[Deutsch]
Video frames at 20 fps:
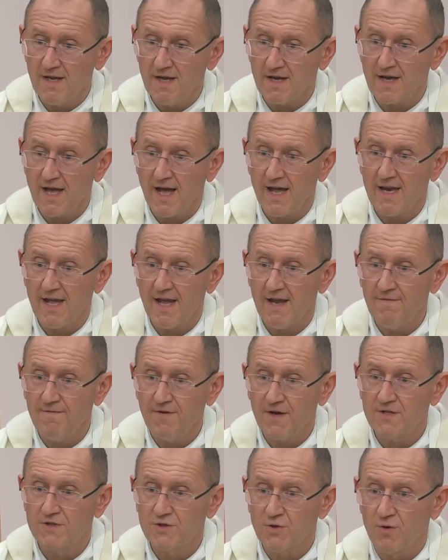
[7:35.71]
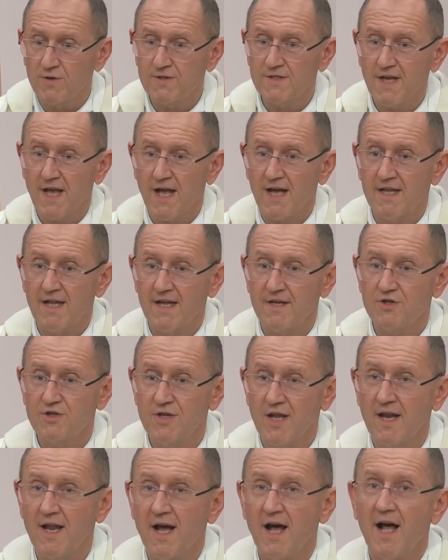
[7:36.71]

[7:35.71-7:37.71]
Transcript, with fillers: keine Infektionsherde entsteht.